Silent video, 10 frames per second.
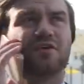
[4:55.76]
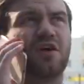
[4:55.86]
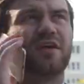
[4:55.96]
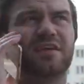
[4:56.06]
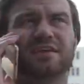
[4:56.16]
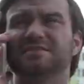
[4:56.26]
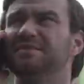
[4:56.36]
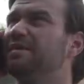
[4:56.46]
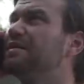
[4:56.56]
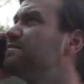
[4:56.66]
Kochanie,
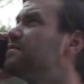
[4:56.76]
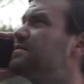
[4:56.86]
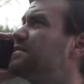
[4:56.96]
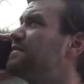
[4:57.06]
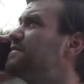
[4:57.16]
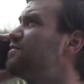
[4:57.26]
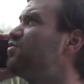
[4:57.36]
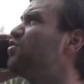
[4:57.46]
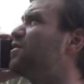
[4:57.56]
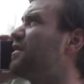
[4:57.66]
jestem, ale to jest jakieś
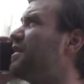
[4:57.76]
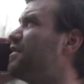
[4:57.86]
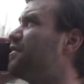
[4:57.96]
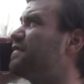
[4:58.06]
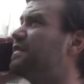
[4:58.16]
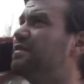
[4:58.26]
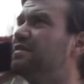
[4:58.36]
studio nagraniowe.